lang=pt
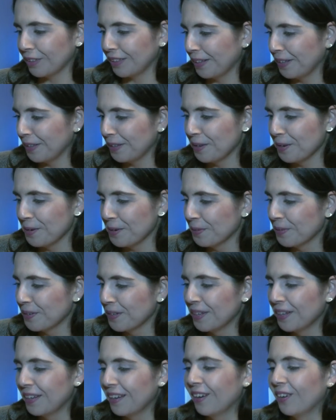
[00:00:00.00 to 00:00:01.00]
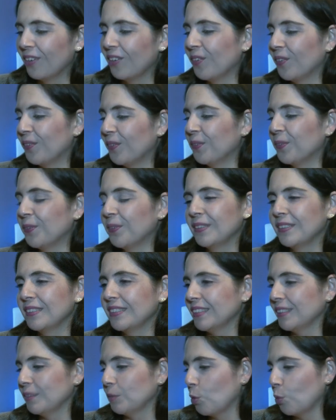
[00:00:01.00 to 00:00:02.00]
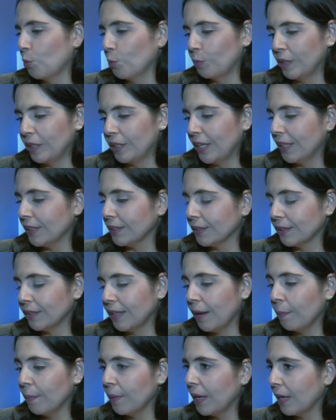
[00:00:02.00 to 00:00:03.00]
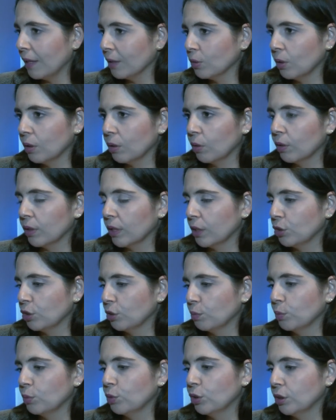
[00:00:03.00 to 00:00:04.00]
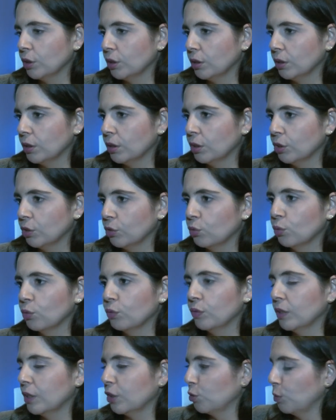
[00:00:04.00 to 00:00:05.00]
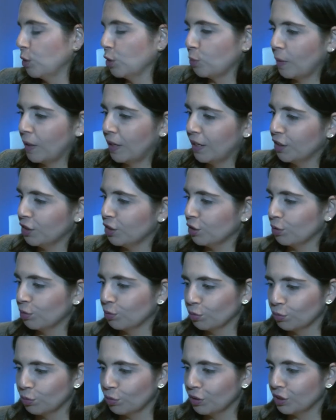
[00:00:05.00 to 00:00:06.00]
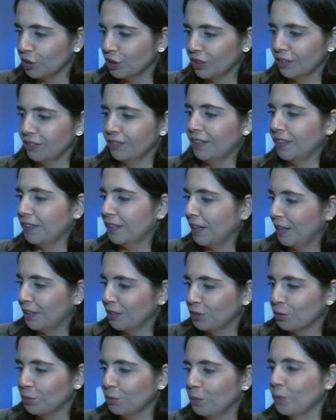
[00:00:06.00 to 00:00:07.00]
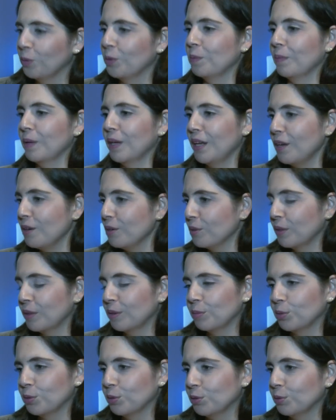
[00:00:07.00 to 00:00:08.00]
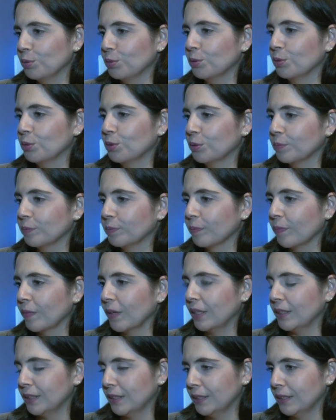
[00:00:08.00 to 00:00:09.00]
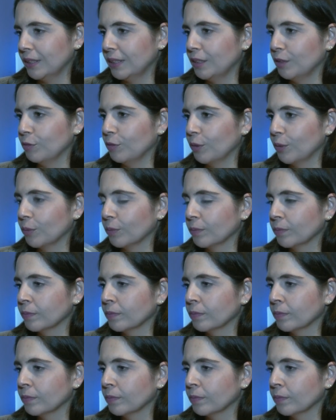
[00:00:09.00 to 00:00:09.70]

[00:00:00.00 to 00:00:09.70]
tem eu, ou assim, o BNDES está aberto a qualquer tipo de, de dúvida, as minhas palestras estão todas na internet, com o meu e-mail, é muito acessível. Os